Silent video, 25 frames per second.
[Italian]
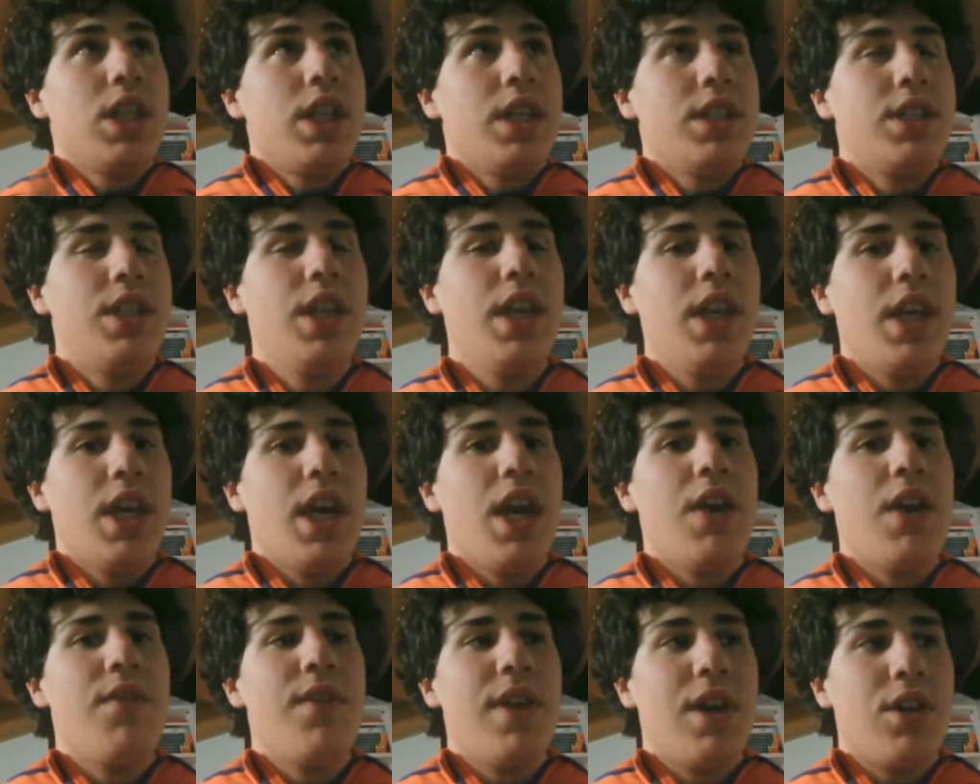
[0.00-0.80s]
Sì,
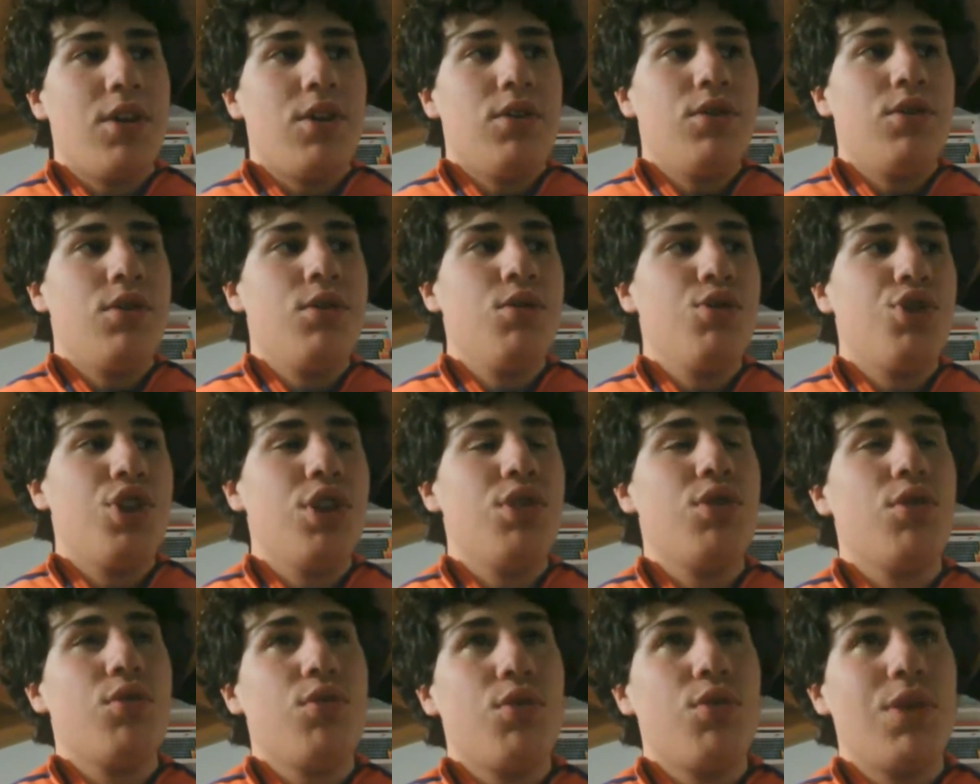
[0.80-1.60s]
è vero, non è
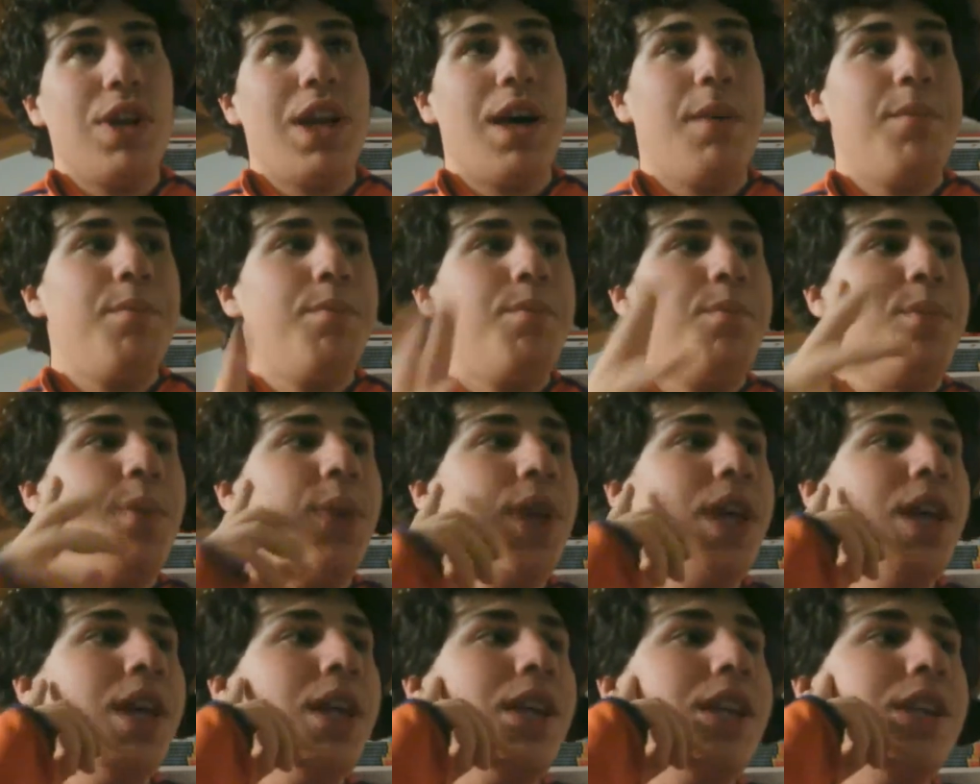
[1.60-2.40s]
uscito nulla
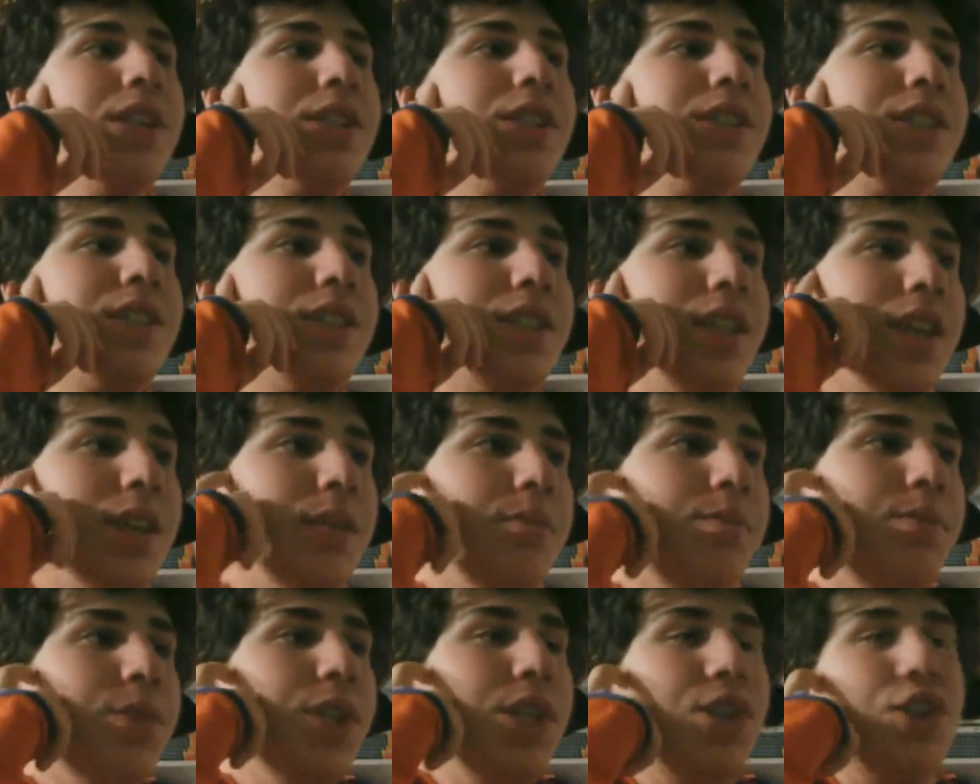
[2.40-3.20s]
per il
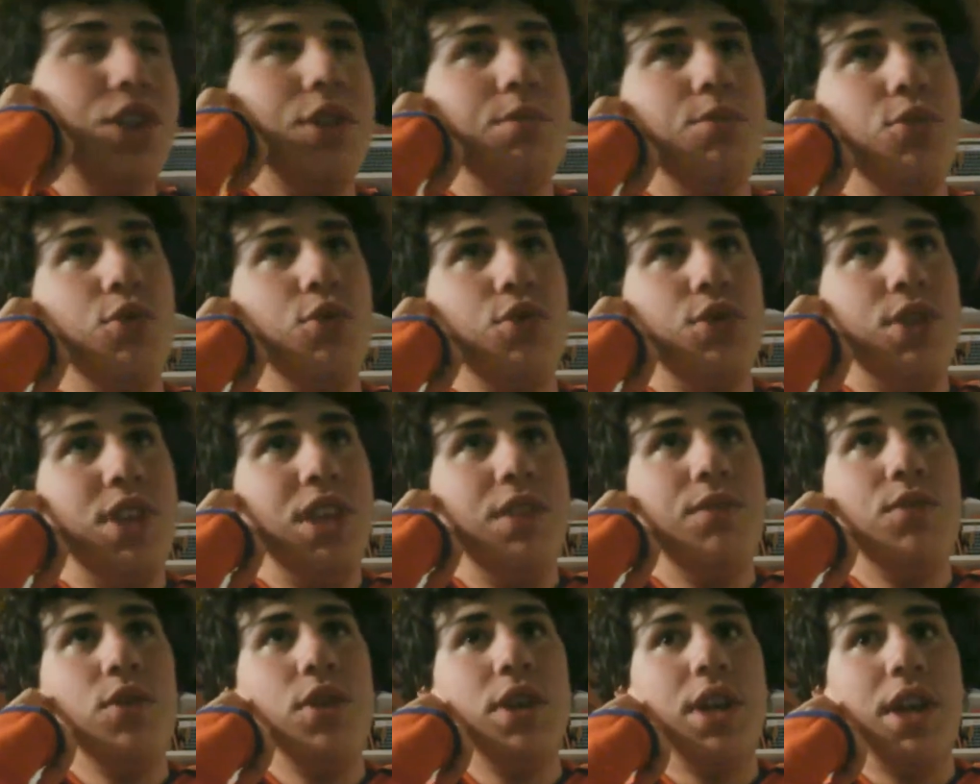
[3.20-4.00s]
semplice
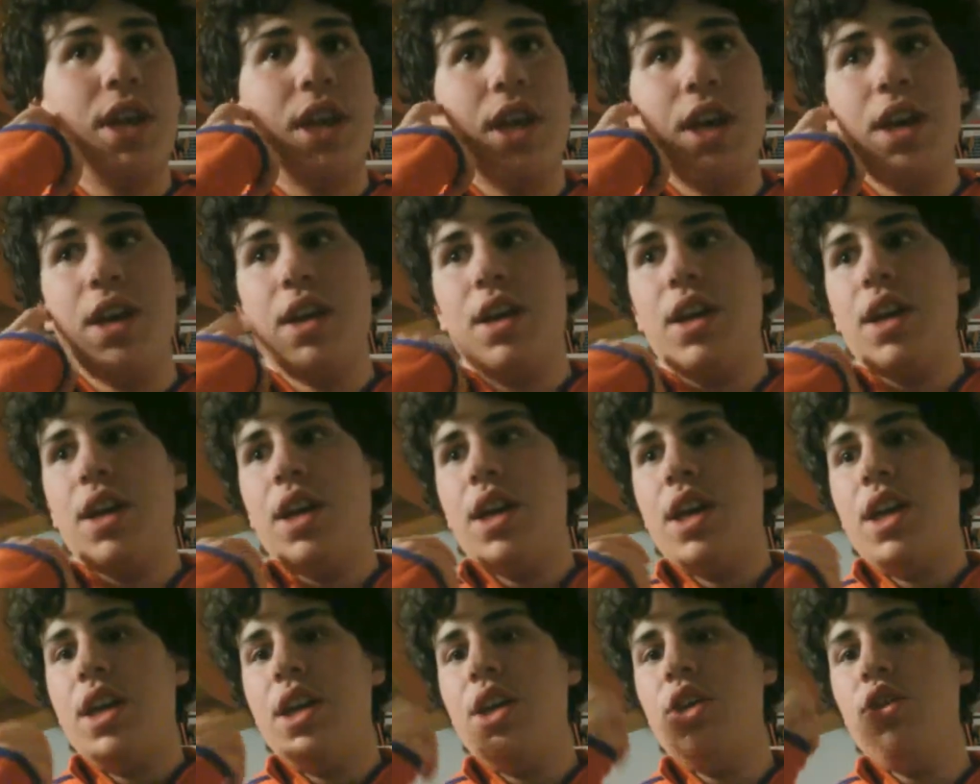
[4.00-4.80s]
motivo che
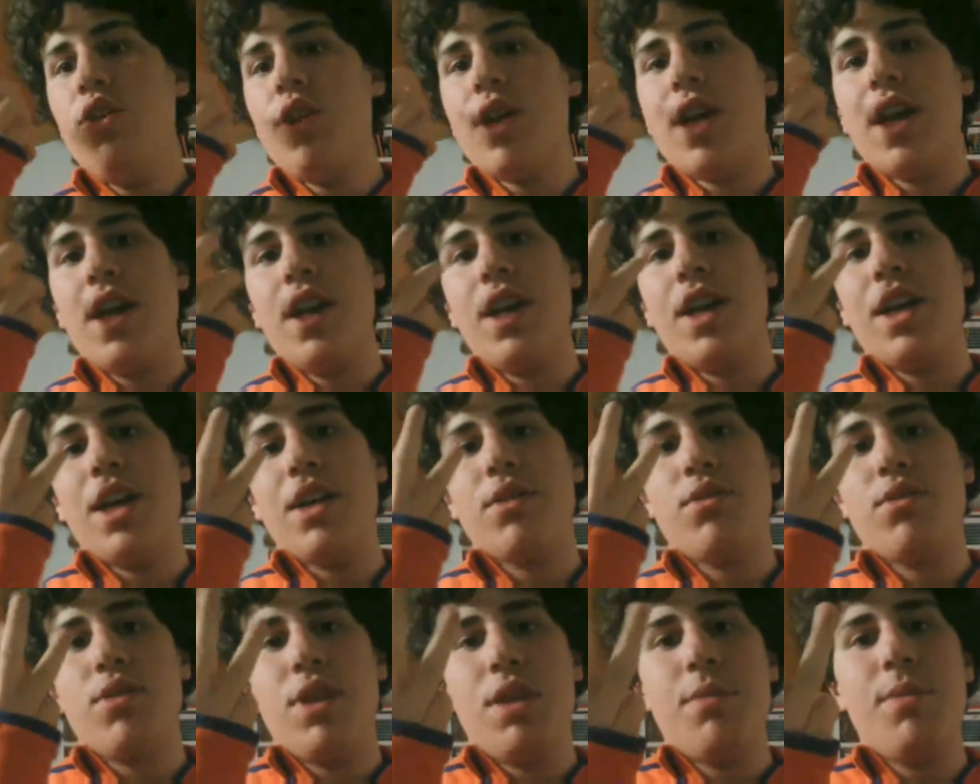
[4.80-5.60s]
io ho
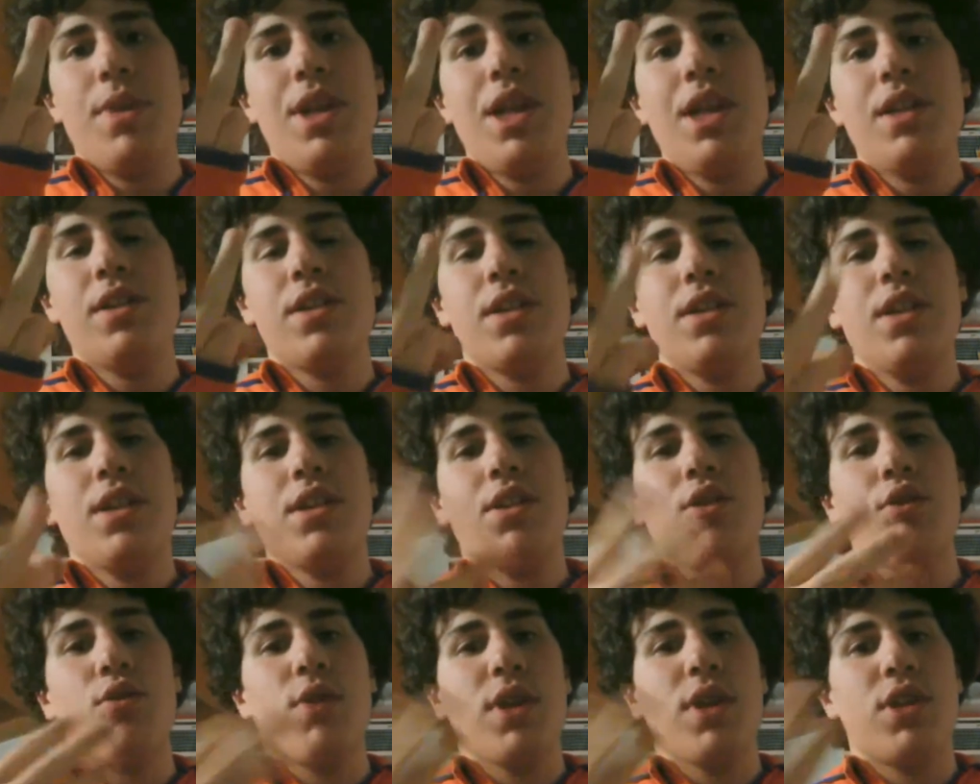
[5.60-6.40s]
caricato la bellezza di
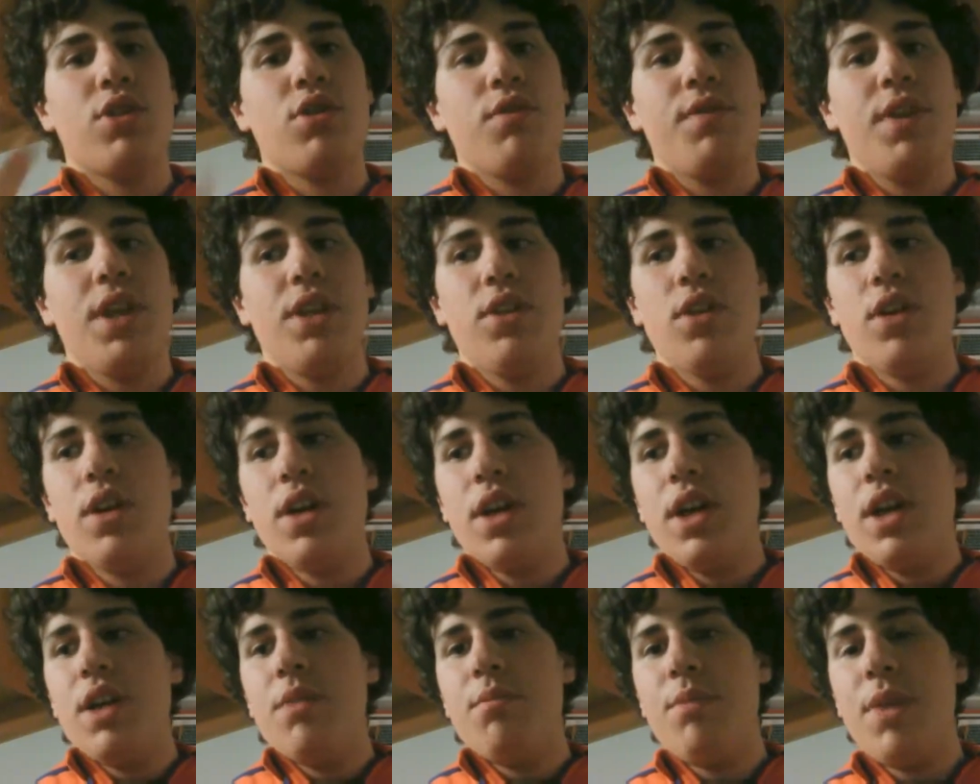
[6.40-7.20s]
3 o 4 video,